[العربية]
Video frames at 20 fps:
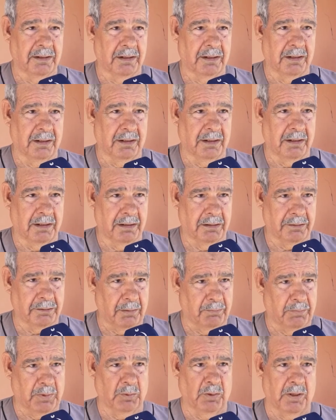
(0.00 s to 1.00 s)
آه،
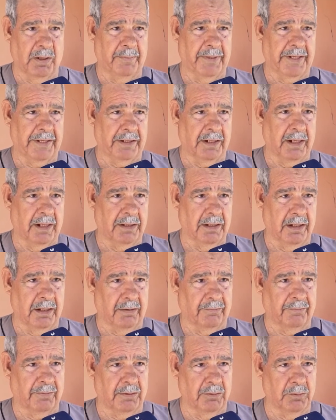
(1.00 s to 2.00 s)
طبوا الأمريكان إلى
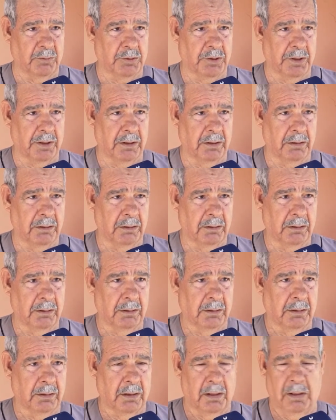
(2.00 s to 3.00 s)
الفلوجة
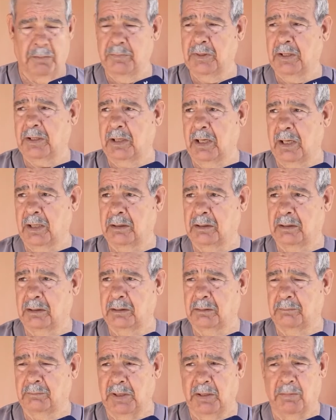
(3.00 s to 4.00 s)
ابني
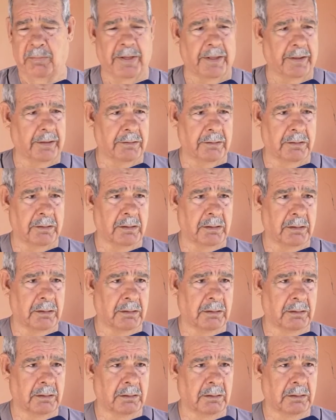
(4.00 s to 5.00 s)
كان بالبيت
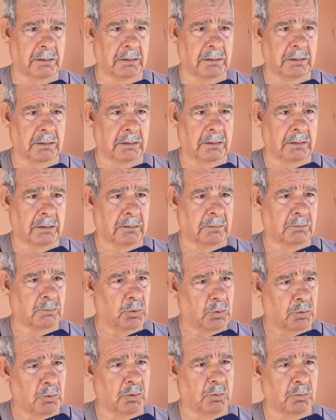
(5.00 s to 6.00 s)

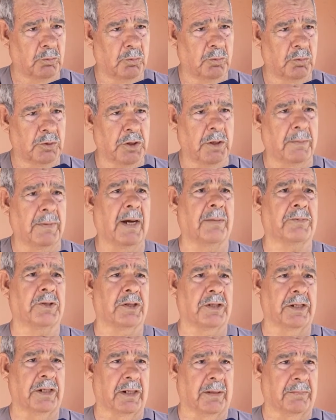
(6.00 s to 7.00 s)
وشباب
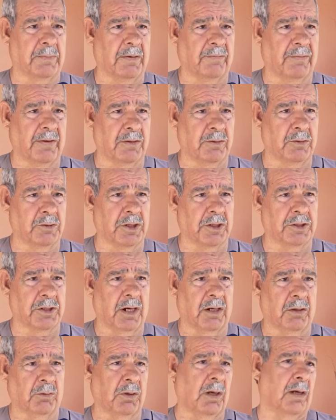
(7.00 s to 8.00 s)
كثيره من الفلوجه
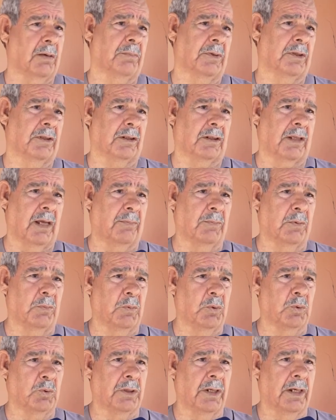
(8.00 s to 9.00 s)
كانوا قالوا ما نطلع من
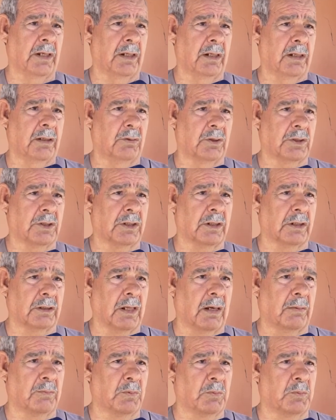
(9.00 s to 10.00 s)
بيوتنا ليش
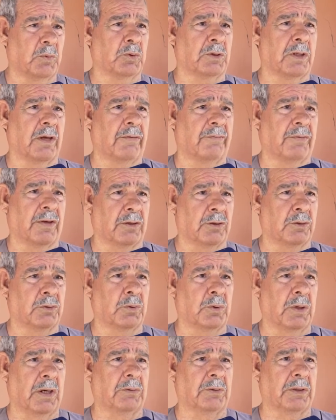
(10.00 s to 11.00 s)
نطلع من بيوتنا
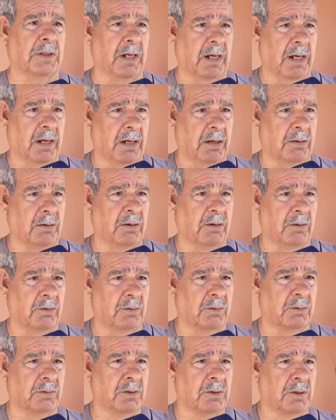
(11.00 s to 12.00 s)
يفرهدوها
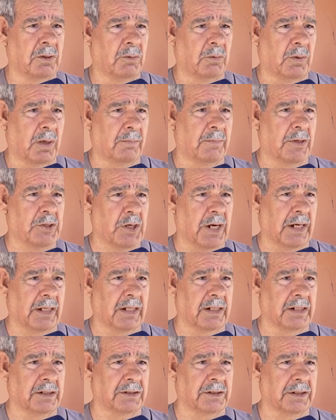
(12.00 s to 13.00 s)

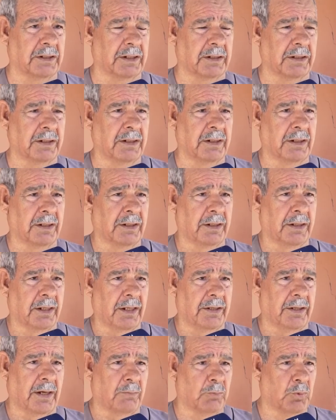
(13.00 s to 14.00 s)
وهالمشاكل اللي تصير
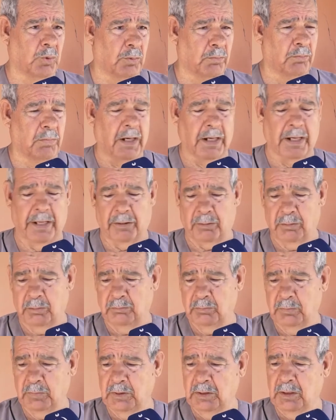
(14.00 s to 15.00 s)
اذا مو هم
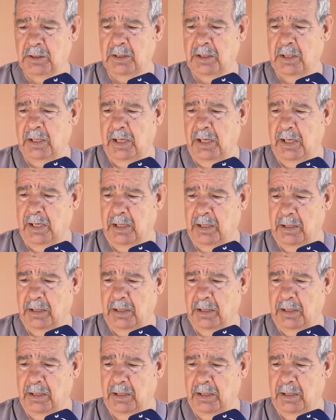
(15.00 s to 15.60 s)
غيرهم اه